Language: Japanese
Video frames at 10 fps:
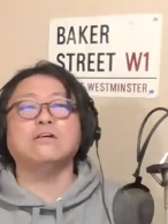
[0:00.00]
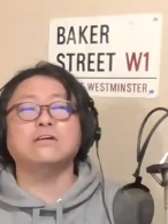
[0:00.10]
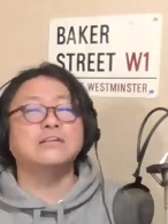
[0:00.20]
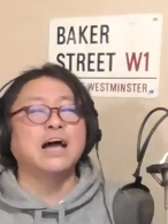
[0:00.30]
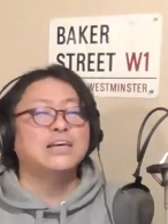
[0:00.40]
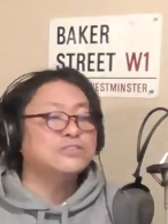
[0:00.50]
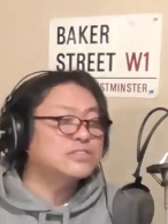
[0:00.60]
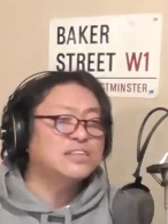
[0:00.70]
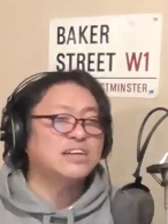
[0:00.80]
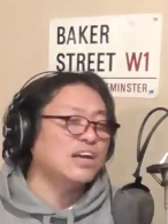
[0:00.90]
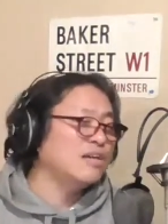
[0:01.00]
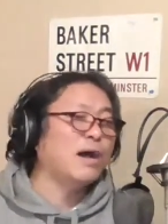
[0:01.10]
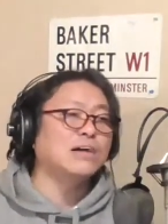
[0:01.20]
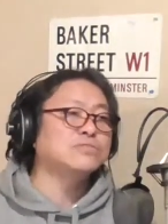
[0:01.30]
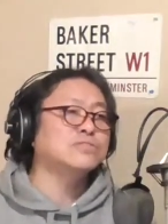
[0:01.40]
粉雪舞
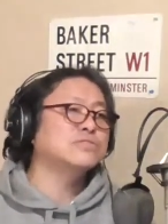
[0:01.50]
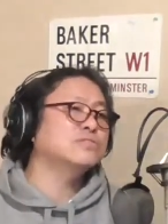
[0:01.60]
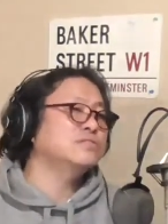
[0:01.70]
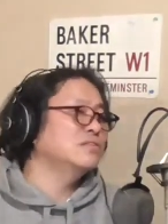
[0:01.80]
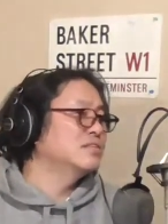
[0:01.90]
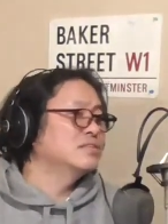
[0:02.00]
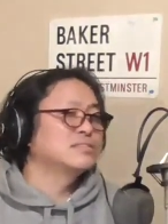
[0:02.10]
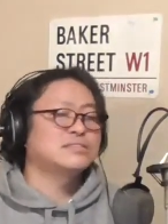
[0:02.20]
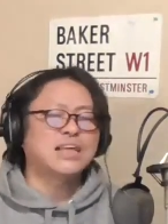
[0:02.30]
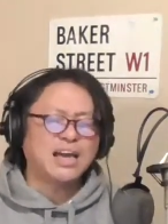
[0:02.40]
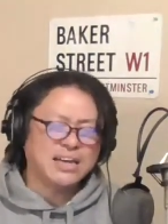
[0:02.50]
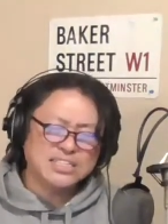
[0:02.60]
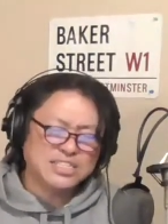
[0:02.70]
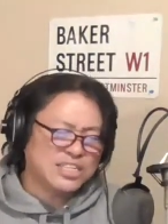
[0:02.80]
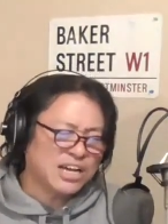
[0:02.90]
う停
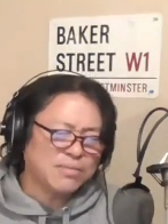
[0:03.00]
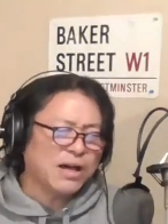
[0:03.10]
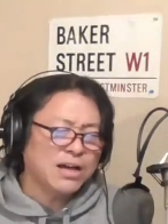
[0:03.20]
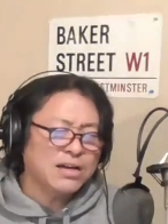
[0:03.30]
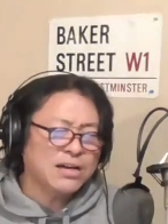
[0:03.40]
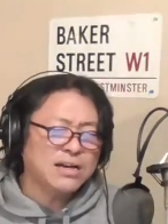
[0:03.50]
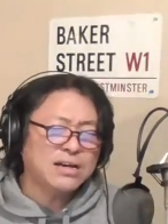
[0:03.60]
車場